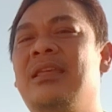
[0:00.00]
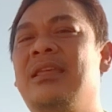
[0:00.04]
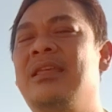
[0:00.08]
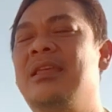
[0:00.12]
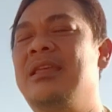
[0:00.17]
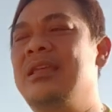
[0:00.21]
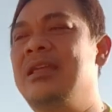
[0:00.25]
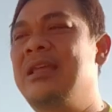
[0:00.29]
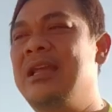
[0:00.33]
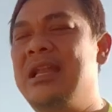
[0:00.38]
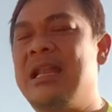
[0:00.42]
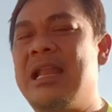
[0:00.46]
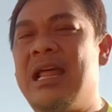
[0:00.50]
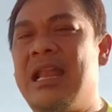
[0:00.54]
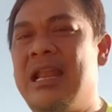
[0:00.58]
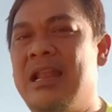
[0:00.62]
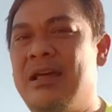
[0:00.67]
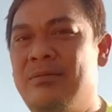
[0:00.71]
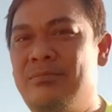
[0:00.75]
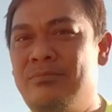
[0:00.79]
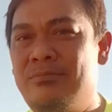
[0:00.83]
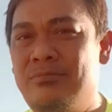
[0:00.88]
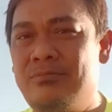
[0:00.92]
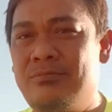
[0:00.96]

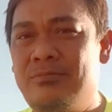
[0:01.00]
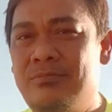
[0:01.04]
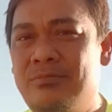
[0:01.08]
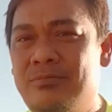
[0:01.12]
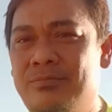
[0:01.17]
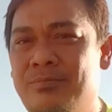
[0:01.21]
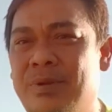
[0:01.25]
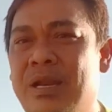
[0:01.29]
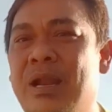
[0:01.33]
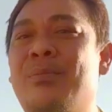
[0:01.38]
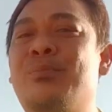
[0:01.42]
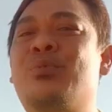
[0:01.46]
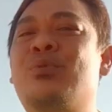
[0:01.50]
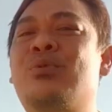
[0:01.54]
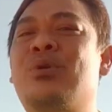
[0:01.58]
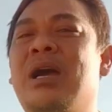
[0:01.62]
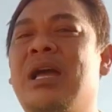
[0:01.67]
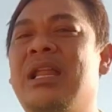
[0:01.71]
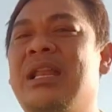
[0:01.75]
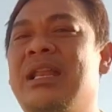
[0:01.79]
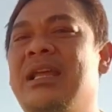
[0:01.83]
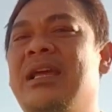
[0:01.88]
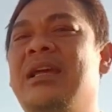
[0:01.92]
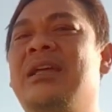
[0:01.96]
dalam penampungan
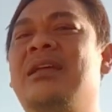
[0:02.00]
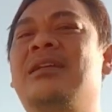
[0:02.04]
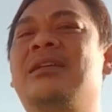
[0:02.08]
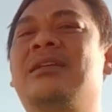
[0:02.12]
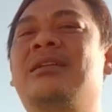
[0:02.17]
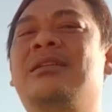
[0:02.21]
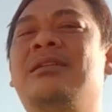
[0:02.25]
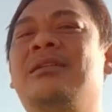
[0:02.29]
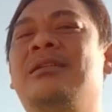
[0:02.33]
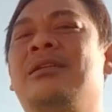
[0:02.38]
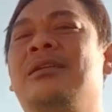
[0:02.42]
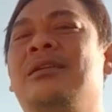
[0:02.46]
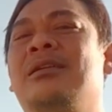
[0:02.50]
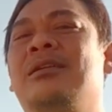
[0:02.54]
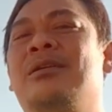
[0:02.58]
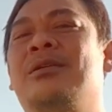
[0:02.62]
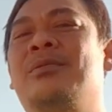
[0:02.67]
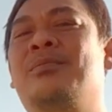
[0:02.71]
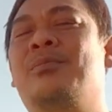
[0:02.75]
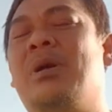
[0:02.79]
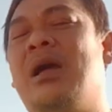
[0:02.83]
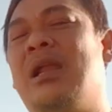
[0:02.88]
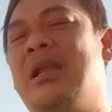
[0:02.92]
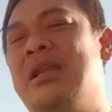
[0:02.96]
ya
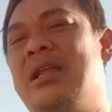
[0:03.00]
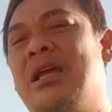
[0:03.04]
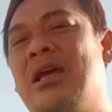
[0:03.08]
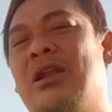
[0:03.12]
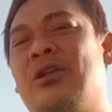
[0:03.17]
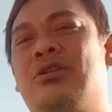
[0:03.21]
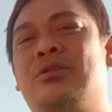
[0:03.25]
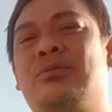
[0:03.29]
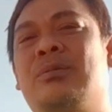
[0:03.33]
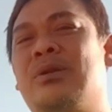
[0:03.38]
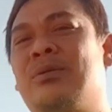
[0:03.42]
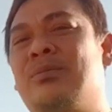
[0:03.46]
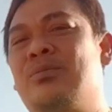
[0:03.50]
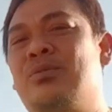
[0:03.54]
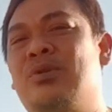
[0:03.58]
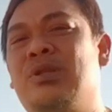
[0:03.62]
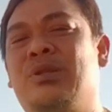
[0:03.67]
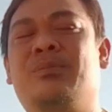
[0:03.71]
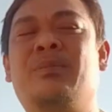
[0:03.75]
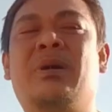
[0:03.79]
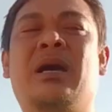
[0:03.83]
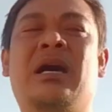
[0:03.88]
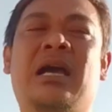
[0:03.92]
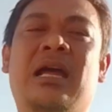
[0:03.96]
mandi harus berebut
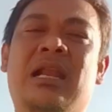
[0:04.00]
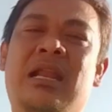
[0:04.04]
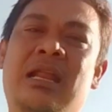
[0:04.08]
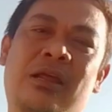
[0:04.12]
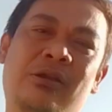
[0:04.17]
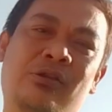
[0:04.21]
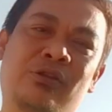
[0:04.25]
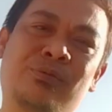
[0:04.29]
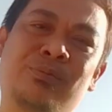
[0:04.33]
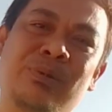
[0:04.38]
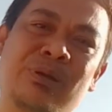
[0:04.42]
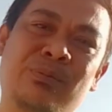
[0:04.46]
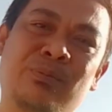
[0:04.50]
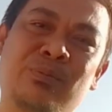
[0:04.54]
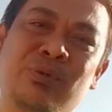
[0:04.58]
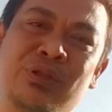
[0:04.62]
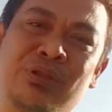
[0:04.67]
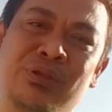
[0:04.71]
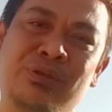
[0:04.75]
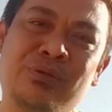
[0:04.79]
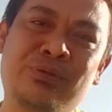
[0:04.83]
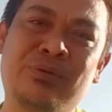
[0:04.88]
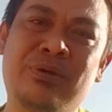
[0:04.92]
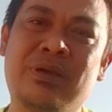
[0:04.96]
makan harus berebut
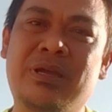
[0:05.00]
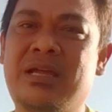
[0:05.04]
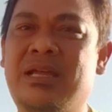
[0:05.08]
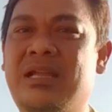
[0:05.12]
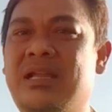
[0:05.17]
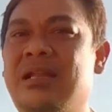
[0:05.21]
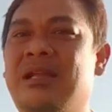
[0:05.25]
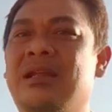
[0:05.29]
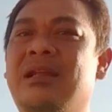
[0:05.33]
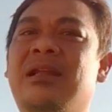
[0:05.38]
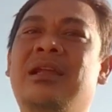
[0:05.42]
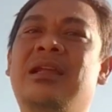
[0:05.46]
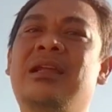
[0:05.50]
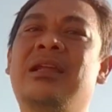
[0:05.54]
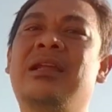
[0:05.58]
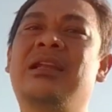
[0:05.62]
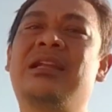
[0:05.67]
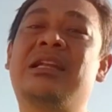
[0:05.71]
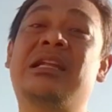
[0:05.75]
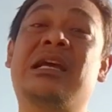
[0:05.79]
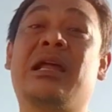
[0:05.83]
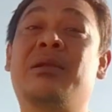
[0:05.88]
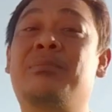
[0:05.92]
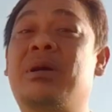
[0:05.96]
juga
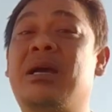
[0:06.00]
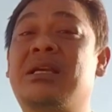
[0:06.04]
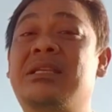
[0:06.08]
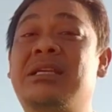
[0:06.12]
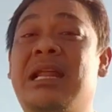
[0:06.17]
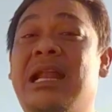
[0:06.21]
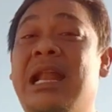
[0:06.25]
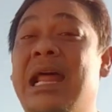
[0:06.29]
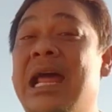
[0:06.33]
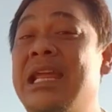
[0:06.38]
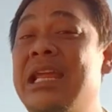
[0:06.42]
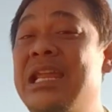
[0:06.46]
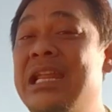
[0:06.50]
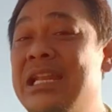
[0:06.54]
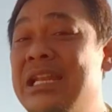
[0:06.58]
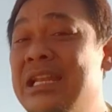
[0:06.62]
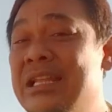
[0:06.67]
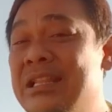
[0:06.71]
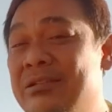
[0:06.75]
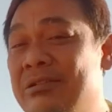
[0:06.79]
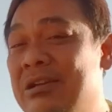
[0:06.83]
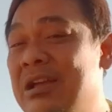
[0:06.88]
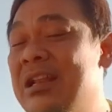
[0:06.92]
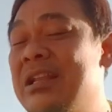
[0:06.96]
dengan bangsa lain gitu
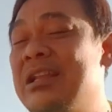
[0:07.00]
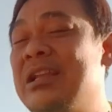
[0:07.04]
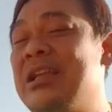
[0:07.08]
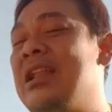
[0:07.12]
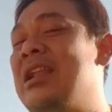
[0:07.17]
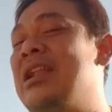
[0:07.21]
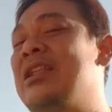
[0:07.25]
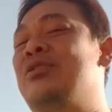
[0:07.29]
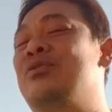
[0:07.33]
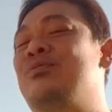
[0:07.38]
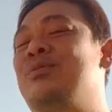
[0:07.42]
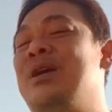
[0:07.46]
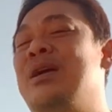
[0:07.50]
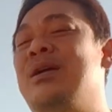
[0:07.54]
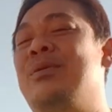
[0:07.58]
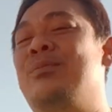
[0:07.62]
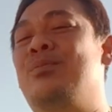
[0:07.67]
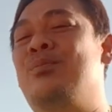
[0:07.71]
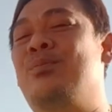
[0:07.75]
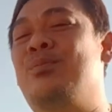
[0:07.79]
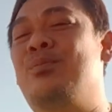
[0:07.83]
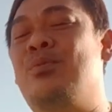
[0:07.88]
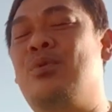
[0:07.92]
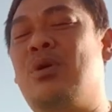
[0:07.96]
kan karena cuma
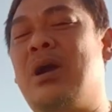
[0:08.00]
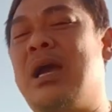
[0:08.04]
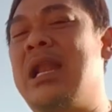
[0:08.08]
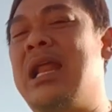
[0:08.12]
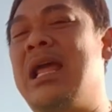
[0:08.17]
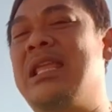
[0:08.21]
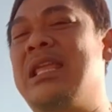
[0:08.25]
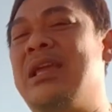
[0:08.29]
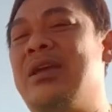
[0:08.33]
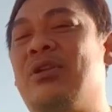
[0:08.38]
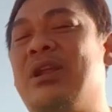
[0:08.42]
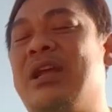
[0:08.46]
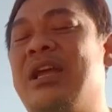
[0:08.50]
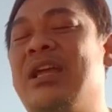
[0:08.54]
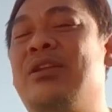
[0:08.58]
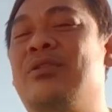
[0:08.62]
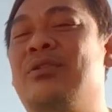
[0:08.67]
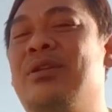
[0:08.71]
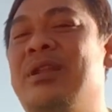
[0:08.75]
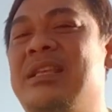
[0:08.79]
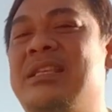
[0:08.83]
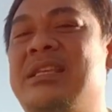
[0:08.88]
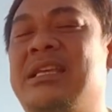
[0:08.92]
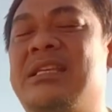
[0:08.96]
bukan hanya orang
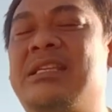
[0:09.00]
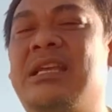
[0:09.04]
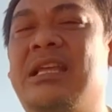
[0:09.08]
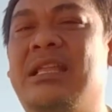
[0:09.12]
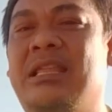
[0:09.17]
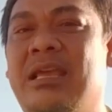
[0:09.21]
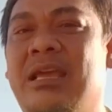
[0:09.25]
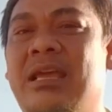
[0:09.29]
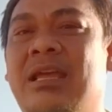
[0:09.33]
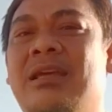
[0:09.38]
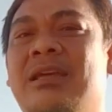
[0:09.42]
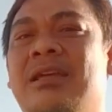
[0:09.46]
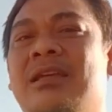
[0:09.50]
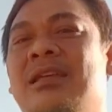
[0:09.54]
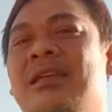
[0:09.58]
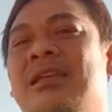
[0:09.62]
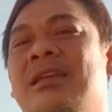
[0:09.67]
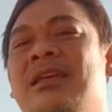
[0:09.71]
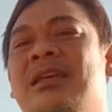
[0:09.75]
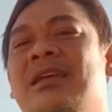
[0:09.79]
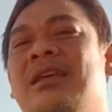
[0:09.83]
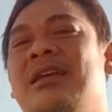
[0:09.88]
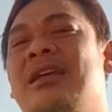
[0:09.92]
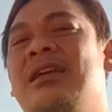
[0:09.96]
Indonesia saja
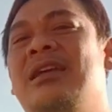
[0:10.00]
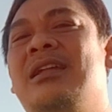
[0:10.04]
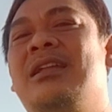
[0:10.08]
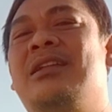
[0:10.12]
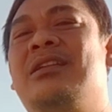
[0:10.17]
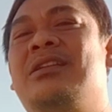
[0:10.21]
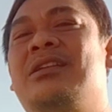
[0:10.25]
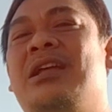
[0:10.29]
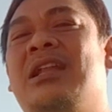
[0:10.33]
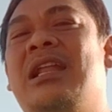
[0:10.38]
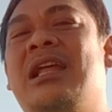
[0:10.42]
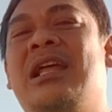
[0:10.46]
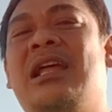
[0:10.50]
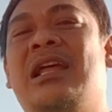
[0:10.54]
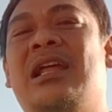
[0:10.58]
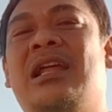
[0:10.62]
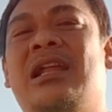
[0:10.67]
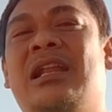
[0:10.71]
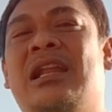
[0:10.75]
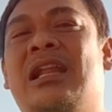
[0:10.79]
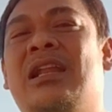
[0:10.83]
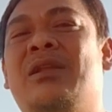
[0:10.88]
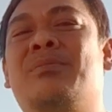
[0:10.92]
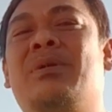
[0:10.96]
di sana
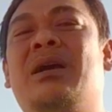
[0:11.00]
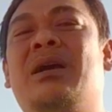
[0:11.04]
dari bangsa